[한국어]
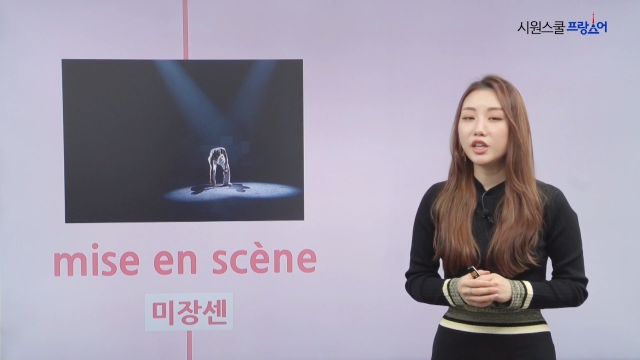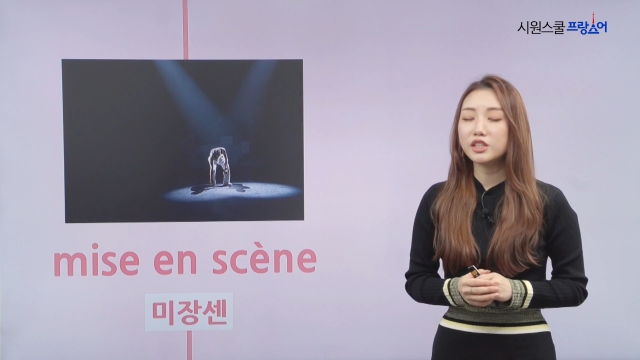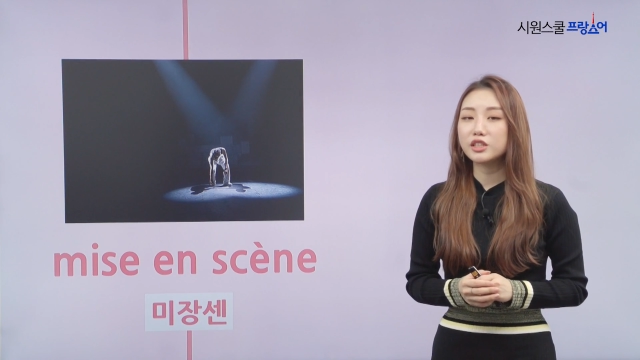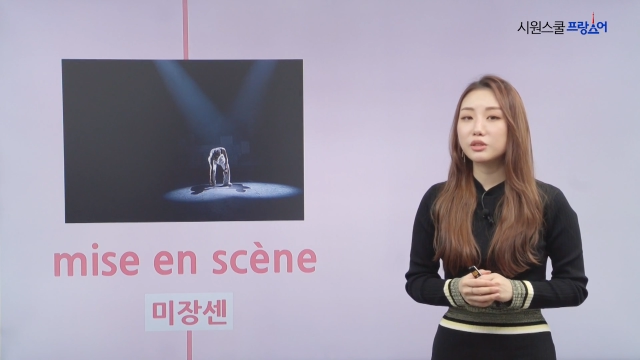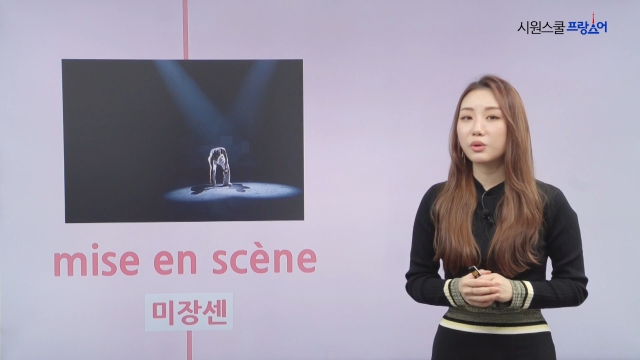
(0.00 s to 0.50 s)

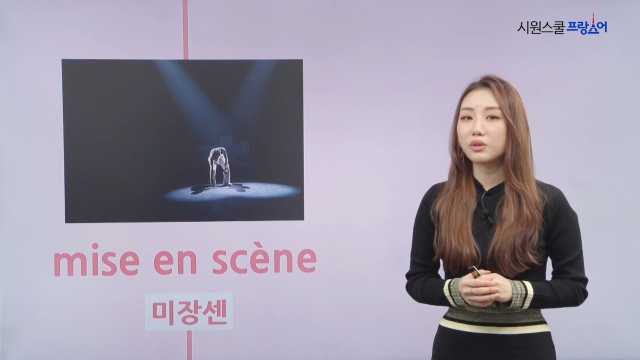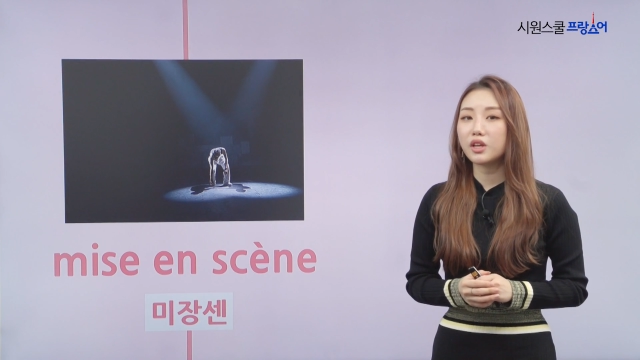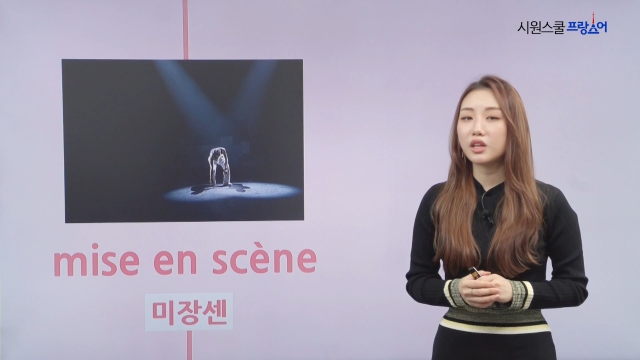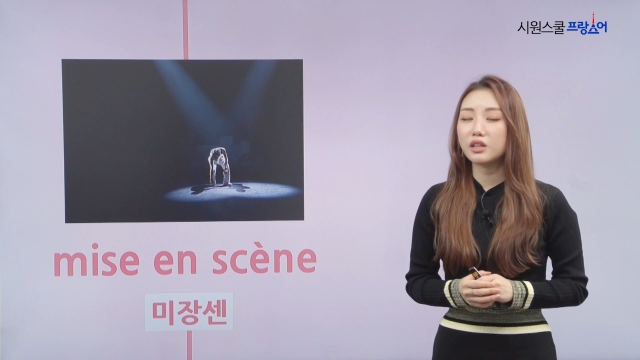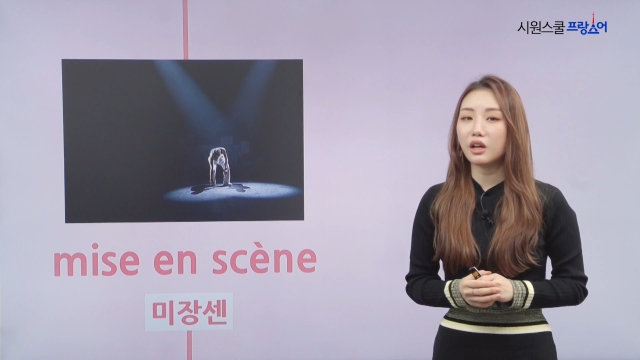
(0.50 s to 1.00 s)
자,
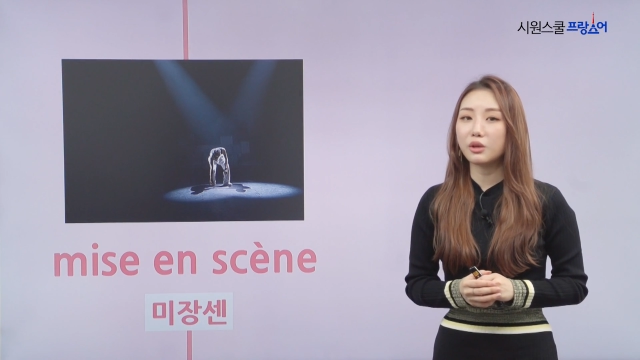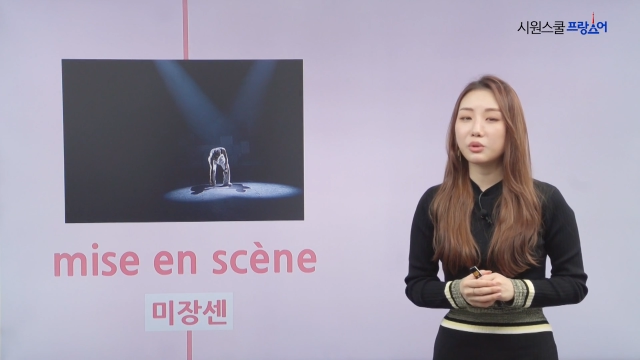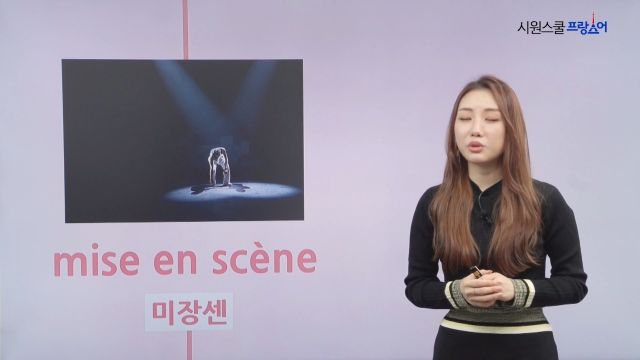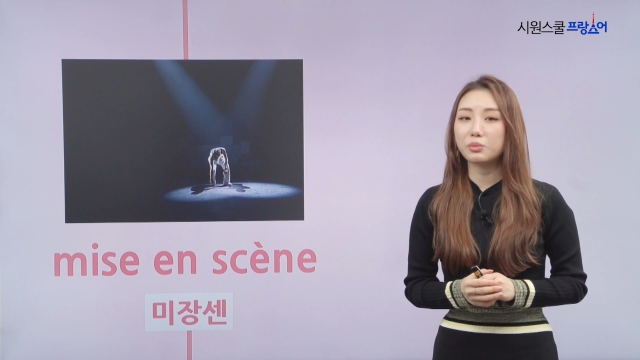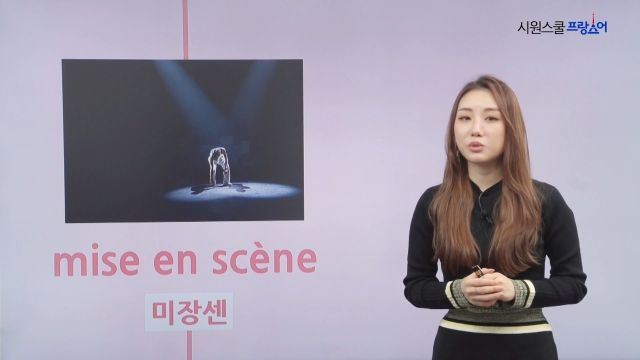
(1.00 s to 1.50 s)
그런데 이
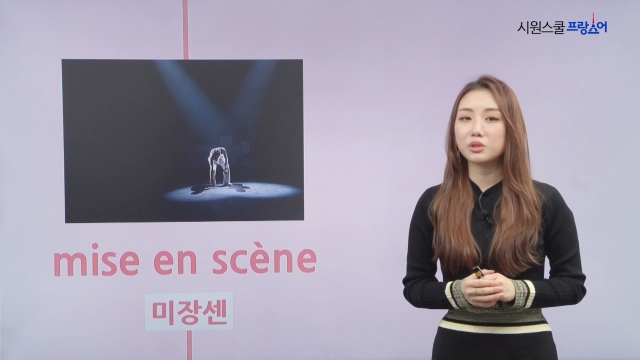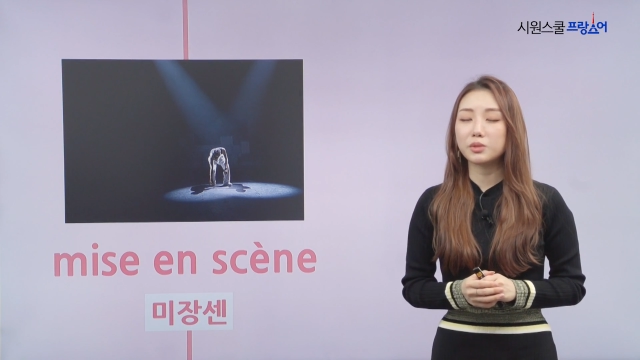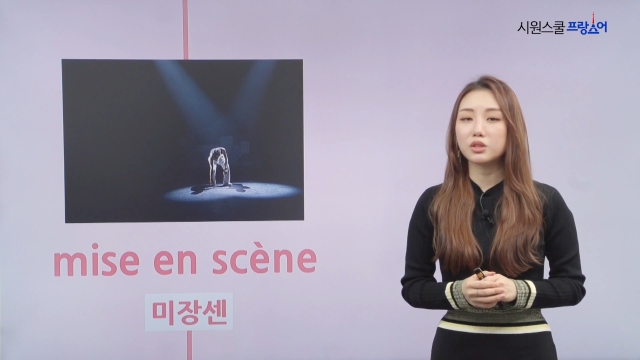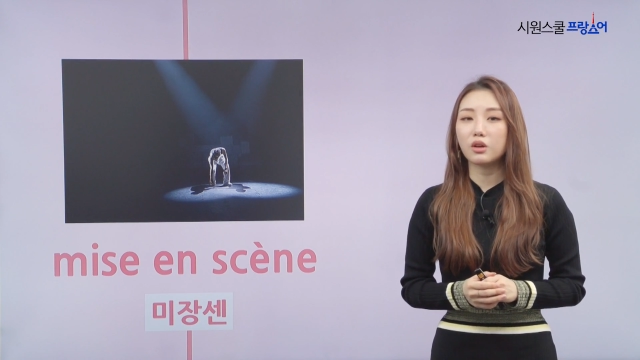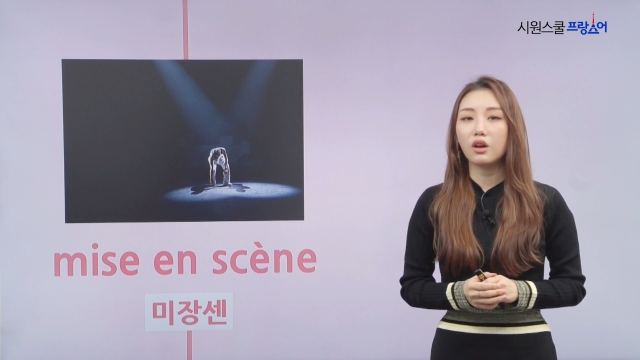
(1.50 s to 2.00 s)
단어를
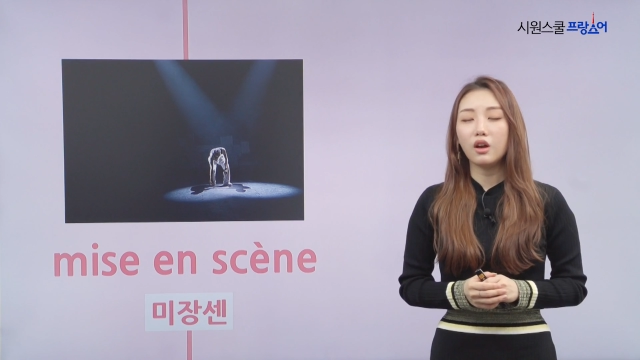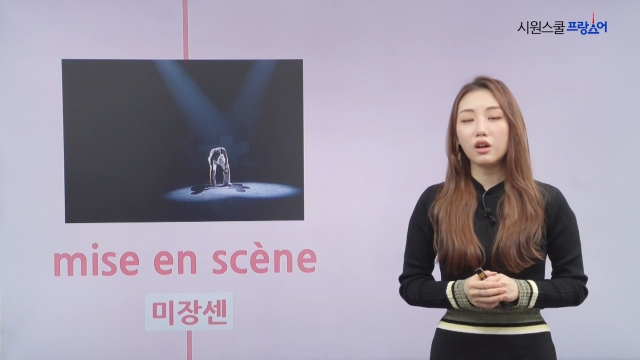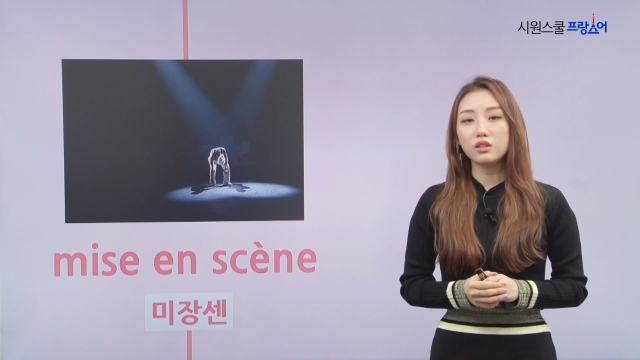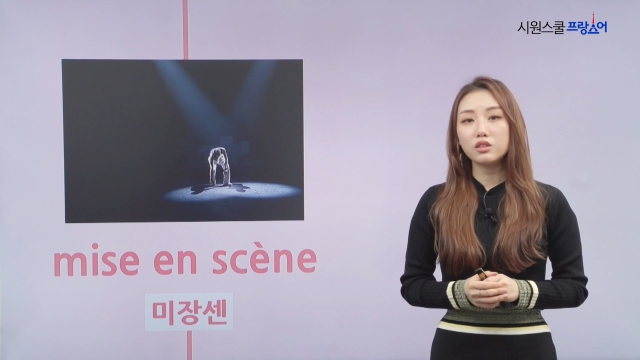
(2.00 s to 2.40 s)
보시면서 아,